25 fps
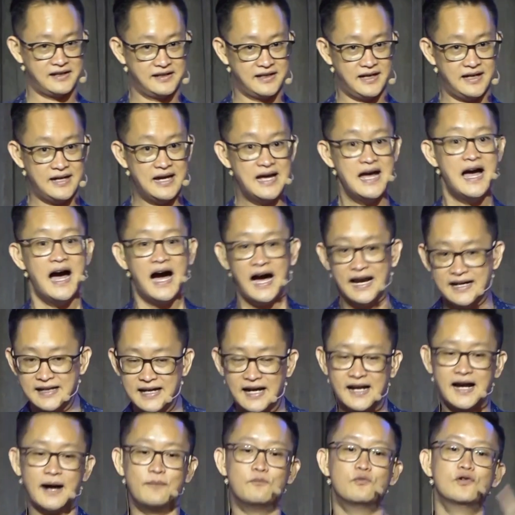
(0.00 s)
Anda,
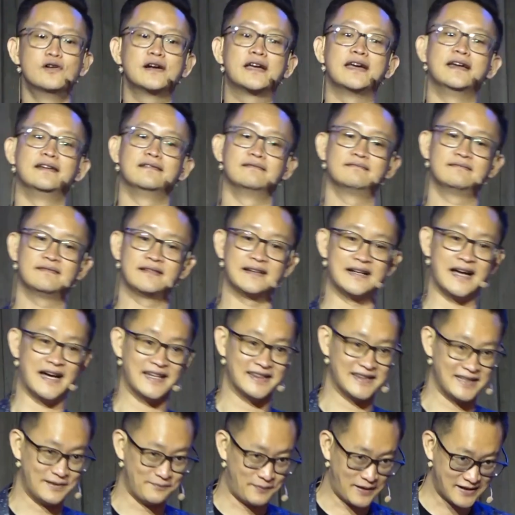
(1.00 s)
Anda gak mungkin
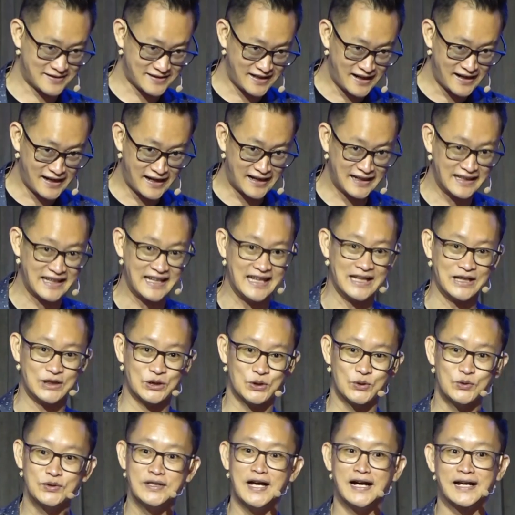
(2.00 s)
ganti pasangan.
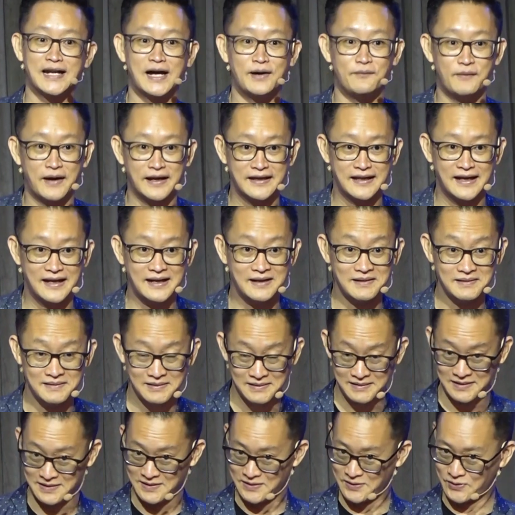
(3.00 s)
Itu yang namanya
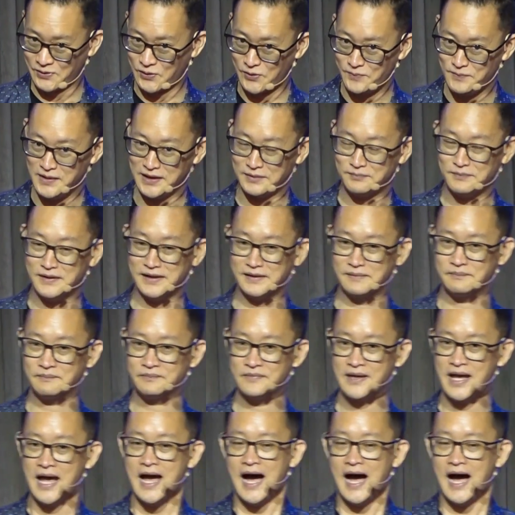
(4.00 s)
komitmen.